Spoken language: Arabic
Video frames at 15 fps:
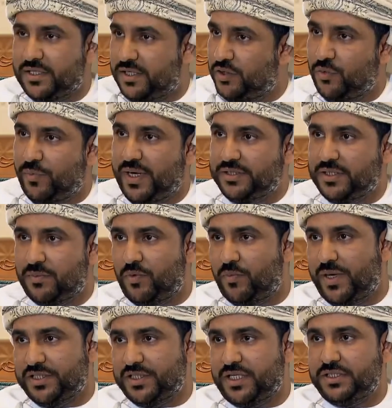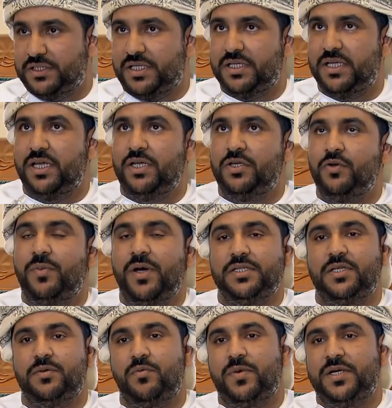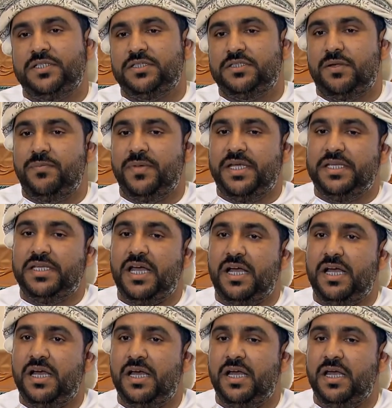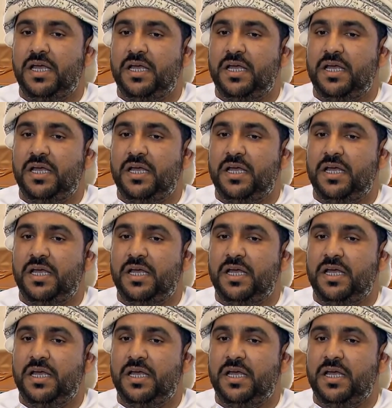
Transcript: يبادر مباشرة أي. يبادر مباشرة بإيداعها